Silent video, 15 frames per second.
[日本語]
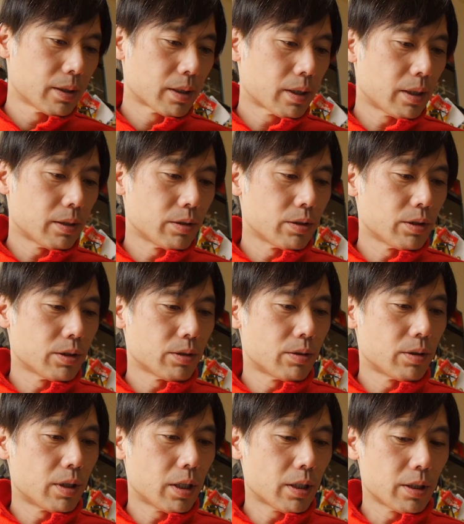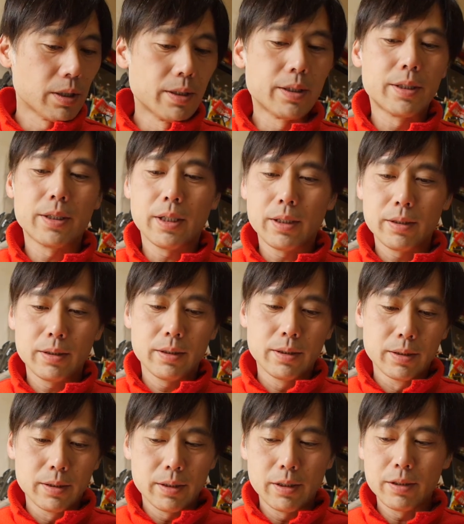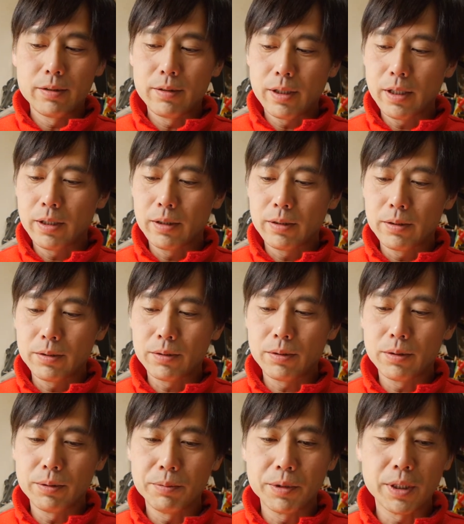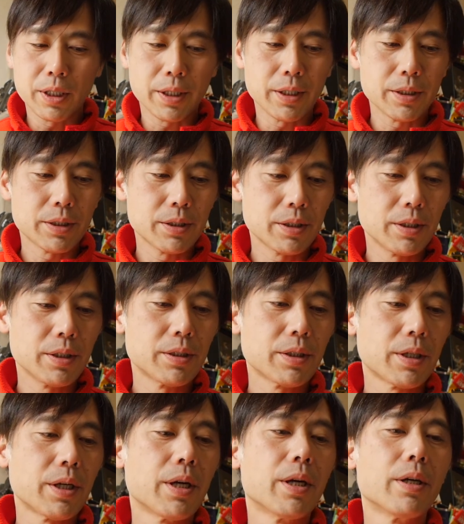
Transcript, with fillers: 花粉症が出てきたっていうねどうでもいい話でしたね